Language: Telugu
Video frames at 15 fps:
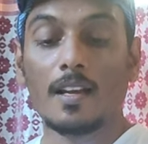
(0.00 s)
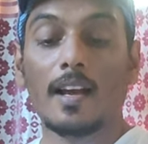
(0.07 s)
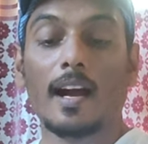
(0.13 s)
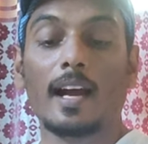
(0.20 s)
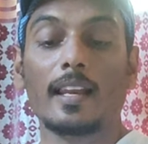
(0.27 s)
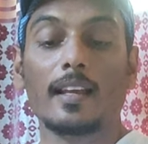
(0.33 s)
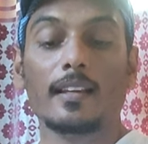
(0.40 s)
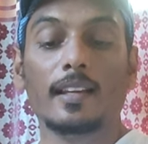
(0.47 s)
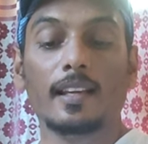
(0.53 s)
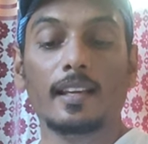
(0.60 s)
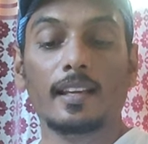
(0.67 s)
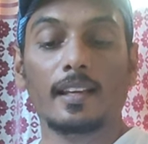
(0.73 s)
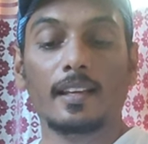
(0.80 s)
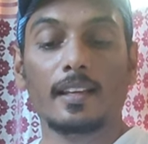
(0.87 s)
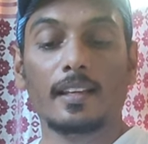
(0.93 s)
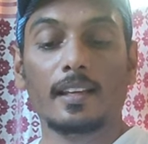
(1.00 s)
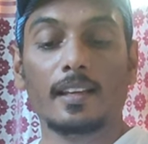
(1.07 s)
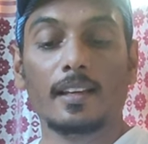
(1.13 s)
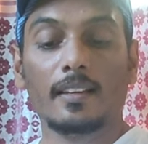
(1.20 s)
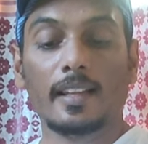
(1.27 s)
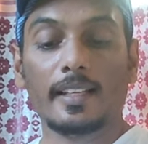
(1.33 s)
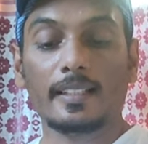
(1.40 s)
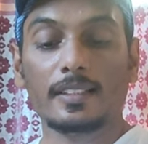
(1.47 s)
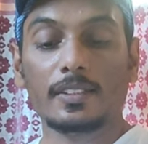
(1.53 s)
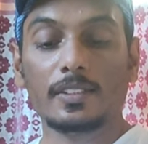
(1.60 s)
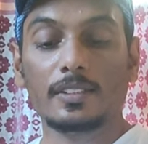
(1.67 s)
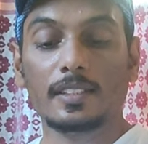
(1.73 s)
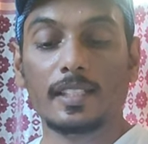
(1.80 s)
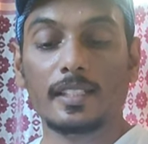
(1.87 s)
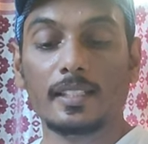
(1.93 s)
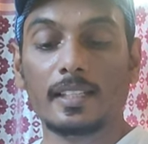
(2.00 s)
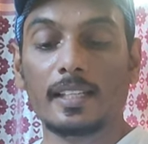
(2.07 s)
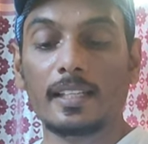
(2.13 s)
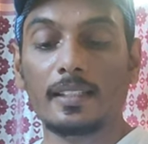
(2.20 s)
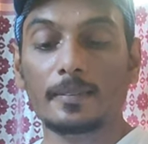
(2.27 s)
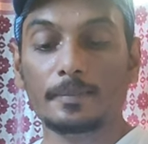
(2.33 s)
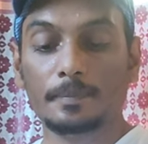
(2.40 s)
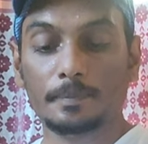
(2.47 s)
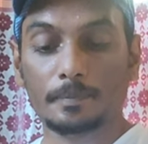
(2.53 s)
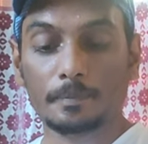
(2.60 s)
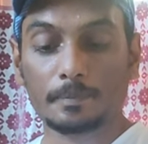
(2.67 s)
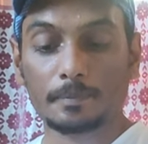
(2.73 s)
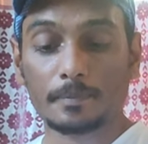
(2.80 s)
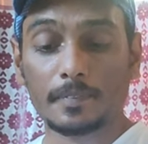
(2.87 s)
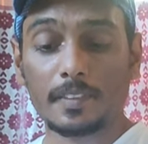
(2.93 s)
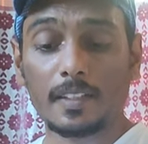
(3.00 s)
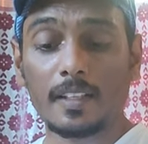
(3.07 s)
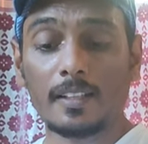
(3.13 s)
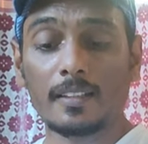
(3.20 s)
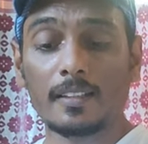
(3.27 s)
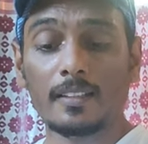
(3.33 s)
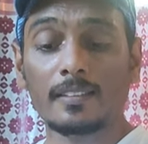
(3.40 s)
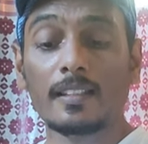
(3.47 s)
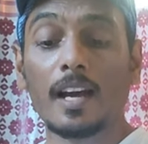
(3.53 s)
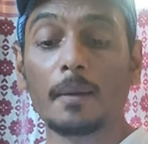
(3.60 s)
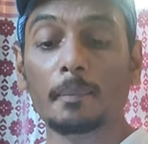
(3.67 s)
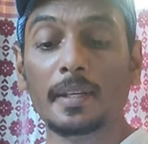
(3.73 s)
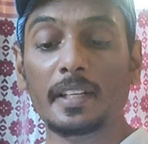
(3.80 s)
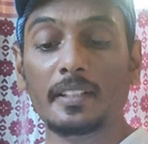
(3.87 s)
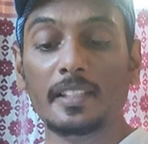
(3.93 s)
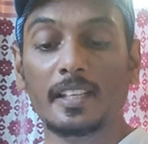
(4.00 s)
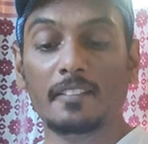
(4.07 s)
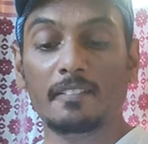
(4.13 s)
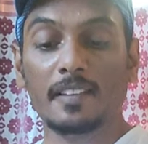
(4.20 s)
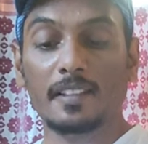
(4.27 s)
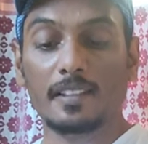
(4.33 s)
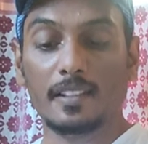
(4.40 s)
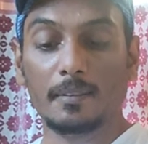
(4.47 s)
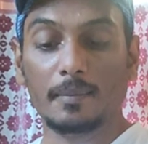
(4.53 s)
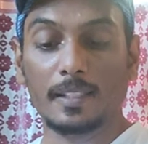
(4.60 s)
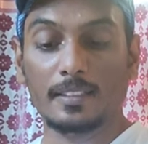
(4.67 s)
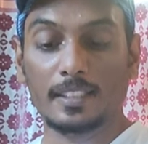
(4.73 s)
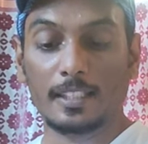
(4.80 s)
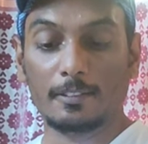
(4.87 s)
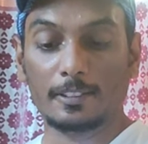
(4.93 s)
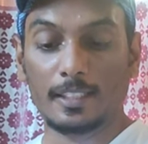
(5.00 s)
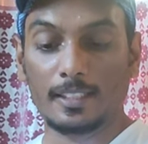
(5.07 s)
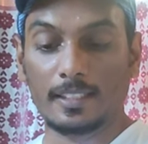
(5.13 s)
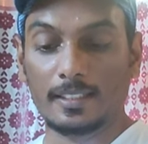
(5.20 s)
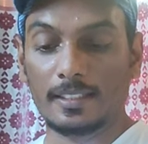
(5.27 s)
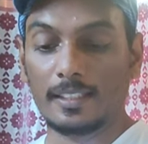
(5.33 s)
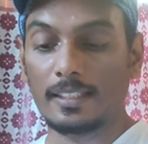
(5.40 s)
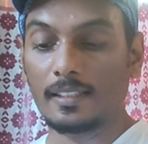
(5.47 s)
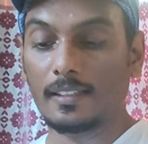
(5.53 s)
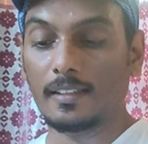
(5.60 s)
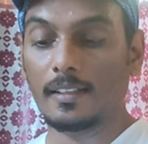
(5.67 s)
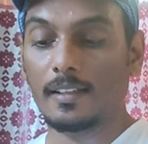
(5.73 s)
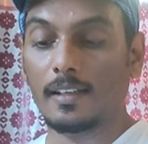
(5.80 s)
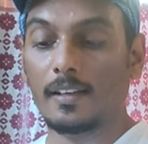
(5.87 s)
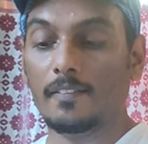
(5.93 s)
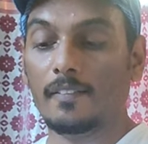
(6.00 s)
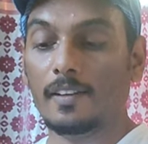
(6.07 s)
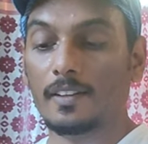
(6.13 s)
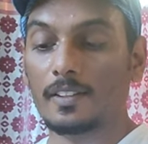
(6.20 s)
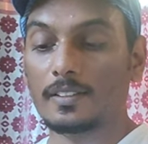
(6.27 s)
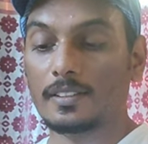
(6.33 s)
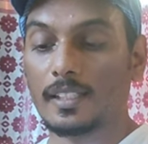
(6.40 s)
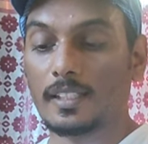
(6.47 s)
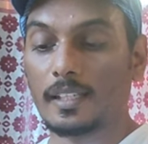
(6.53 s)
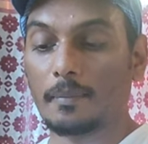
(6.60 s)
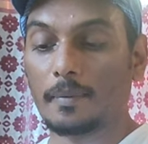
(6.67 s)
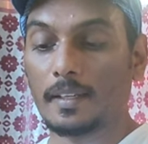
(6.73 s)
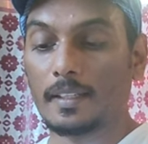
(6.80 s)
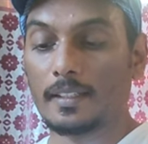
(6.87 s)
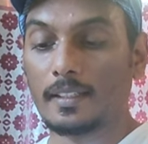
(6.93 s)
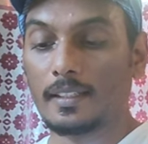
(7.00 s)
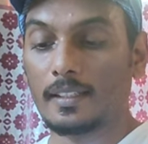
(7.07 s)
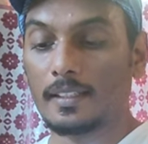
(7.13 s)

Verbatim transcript: అలాగే నెక్స్ట్ వచ్చేసరికి దామినీదేవి ఈమెయిల్ చేయడం జరిగింది వీళ్ళు వచ్చేసరికి మనకి